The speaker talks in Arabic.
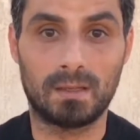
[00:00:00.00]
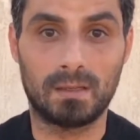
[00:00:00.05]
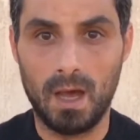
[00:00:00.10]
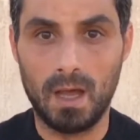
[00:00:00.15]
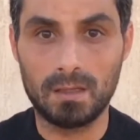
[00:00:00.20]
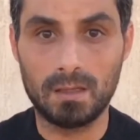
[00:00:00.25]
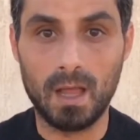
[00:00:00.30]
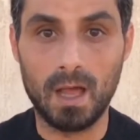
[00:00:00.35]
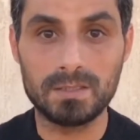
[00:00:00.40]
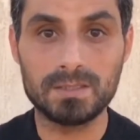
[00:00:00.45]

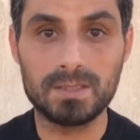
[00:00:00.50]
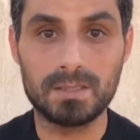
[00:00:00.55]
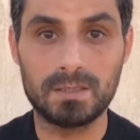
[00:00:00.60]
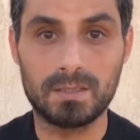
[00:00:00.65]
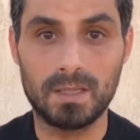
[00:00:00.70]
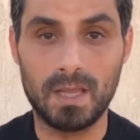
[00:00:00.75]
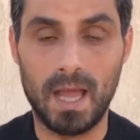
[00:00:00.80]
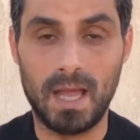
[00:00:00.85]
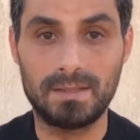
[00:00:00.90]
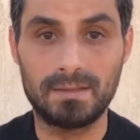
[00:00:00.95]
الأصل
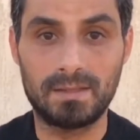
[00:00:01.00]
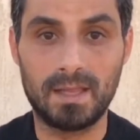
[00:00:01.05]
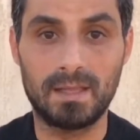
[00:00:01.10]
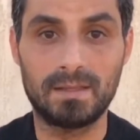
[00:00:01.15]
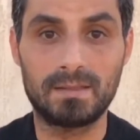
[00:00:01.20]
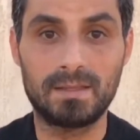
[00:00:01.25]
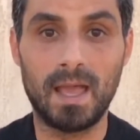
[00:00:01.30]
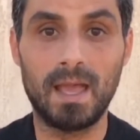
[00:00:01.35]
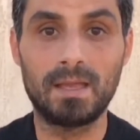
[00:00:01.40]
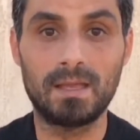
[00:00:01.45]
أن
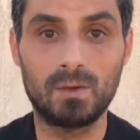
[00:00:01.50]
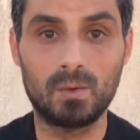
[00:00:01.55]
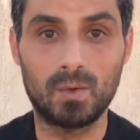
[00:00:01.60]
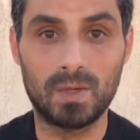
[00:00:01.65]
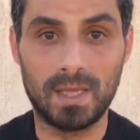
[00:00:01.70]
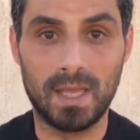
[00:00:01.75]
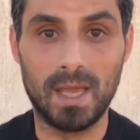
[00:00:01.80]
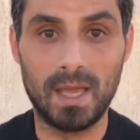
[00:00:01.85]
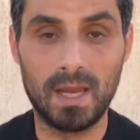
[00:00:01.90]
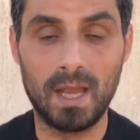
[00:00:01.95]
تنتهي
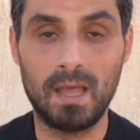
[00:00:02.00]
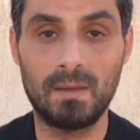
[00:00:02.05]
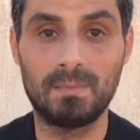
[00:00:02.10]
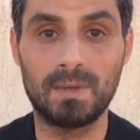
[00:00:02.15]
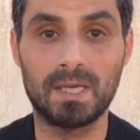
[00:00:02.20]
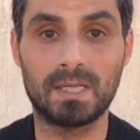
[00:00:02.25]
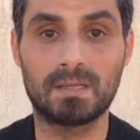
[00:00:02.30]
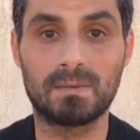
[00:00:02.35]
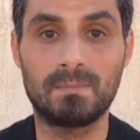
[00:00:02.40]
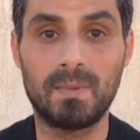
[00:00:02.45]
الوكالة
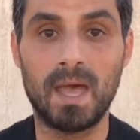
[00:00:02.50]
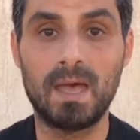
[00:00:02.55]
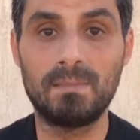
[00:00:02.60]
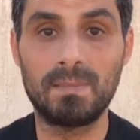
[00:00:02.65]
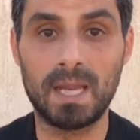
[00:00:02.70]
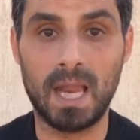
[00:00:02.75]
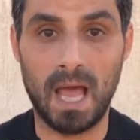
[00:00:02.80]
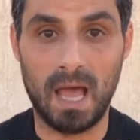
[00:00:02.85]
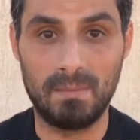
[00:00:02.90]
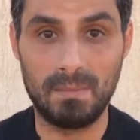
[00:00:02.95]
بإتمام
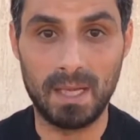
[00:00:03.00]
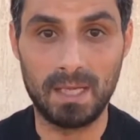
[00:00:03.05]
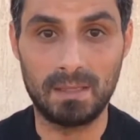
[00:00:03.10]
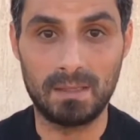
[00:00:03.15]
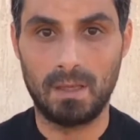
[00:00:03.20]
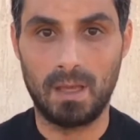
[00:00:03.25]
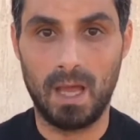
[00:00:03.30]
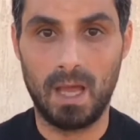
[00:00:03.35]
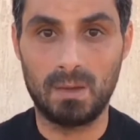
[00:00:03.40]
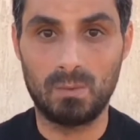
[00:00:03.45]
العمل
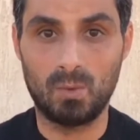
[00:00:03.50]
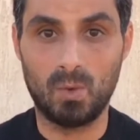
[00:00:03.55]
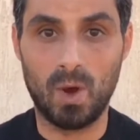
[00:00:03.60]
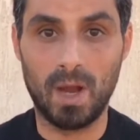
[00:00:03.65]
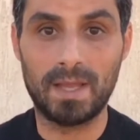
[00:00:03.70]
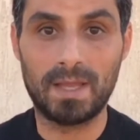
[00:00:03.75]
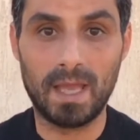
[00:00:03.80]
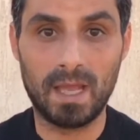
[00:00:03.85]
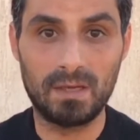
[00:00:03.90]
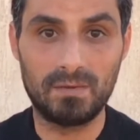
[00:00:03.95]

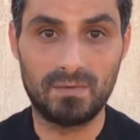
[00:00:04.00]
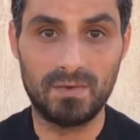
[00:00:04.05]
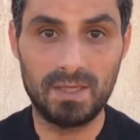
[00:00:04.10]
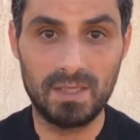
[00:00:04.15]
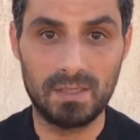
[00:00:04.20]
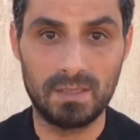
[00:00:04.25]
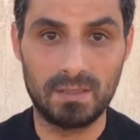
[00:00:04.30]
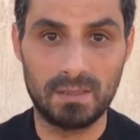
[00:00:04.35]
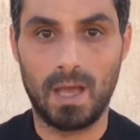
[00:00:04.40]
الموكل فيه